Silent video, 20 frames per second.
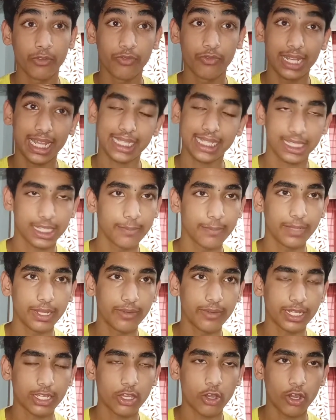फ्लैक्सिप
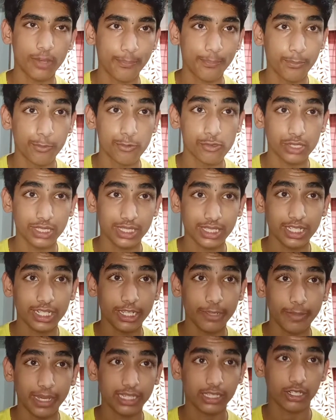लेवल का और प्रोसेसर
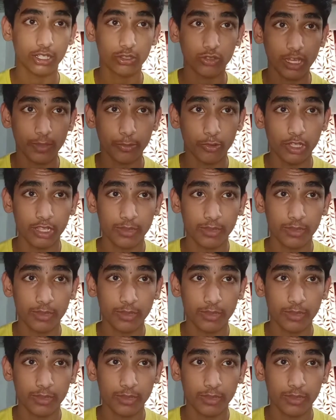की बात करें तो आपको